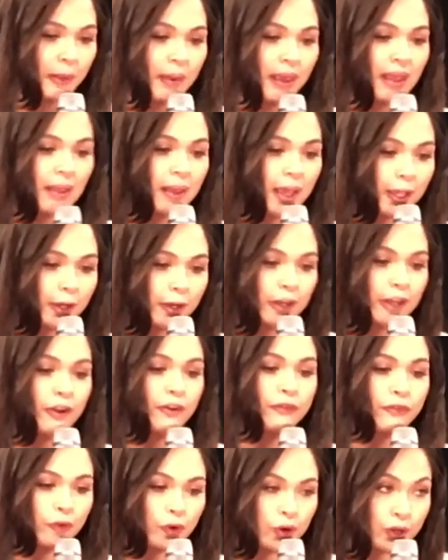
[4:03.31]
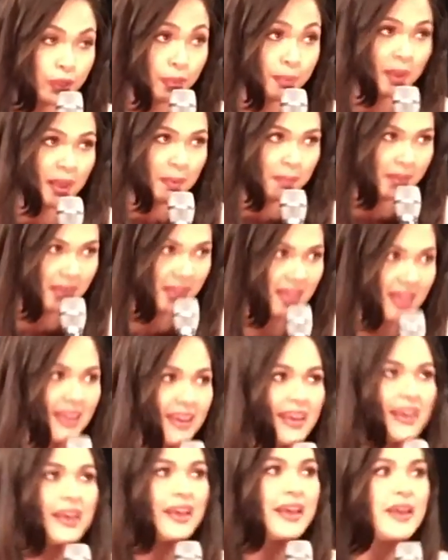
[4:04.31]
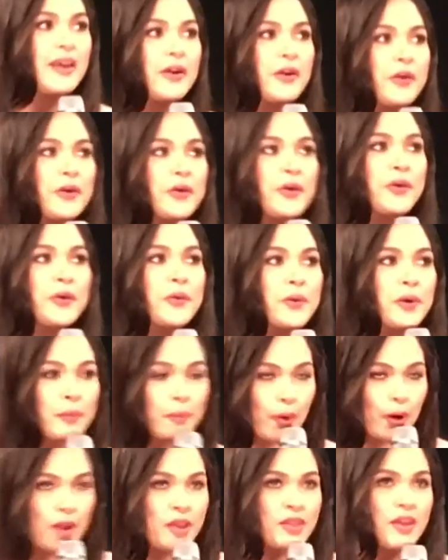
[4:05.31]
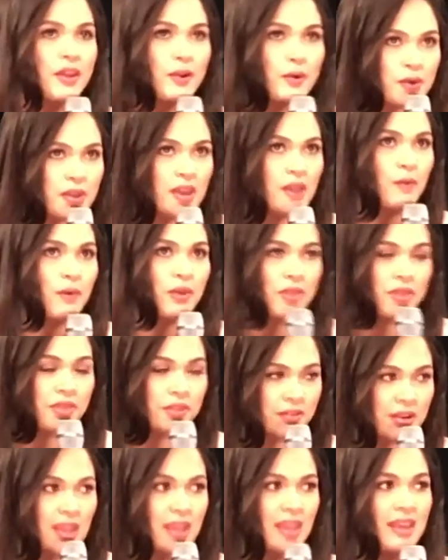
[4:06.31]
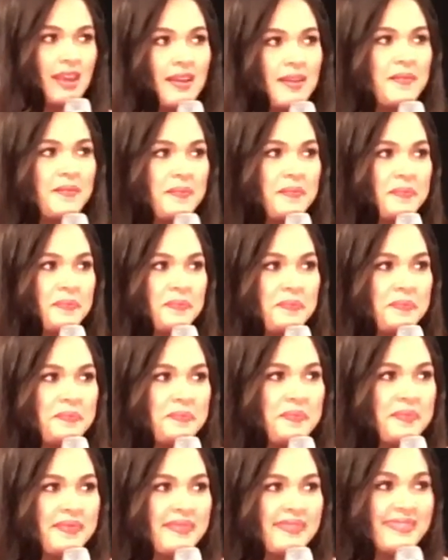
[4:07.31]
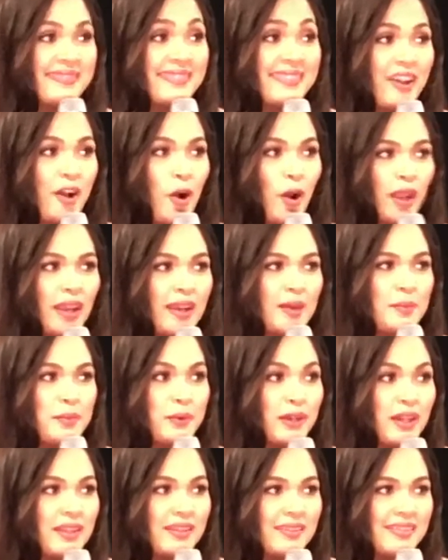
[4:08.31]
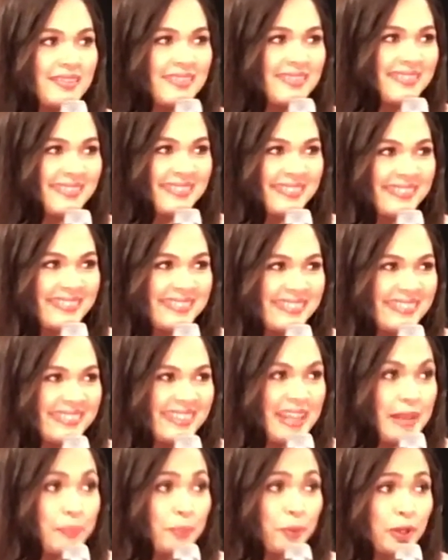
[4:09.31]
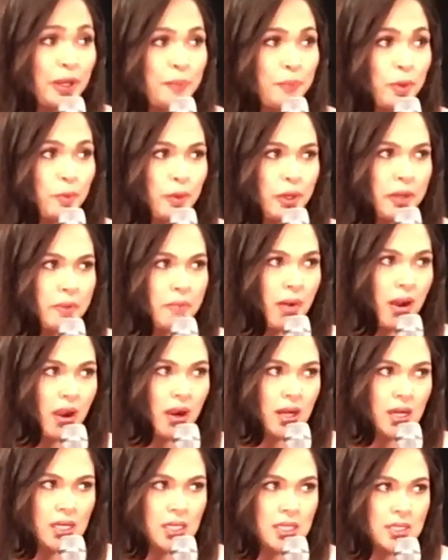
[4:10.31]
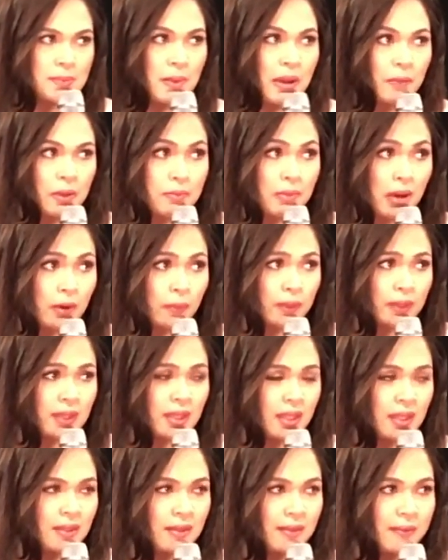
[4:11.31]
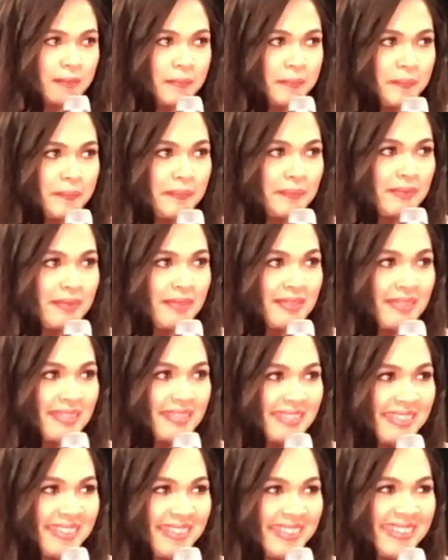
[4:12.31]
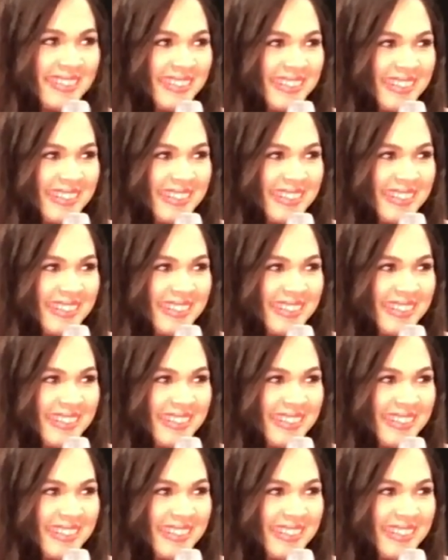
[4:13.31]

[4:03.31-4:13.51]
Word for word: na magkaroon ng fourth baby. We're more than okay with three. Okay na muna yun. Ipon-ipon muna, Mars. Bawi-bawi din. Thank you,